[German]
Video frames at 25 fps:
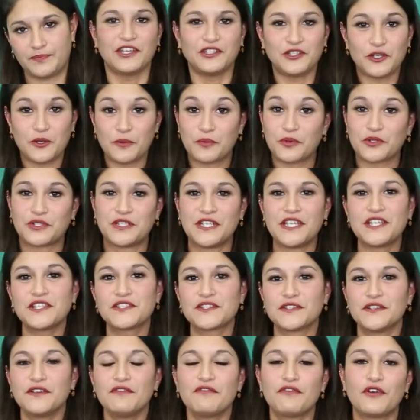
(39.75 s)
Die
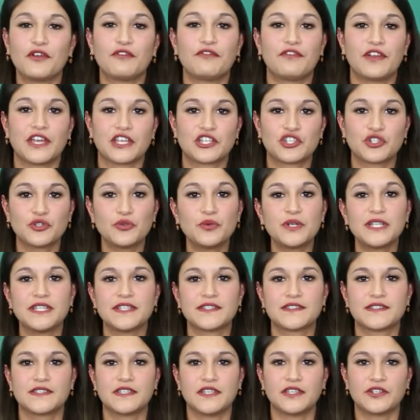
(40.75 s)
Hypothese von Feng Shui
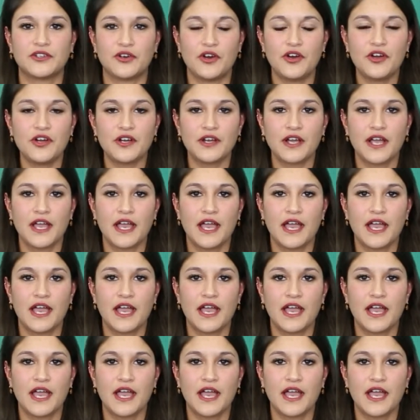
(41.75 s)
ist jedoch,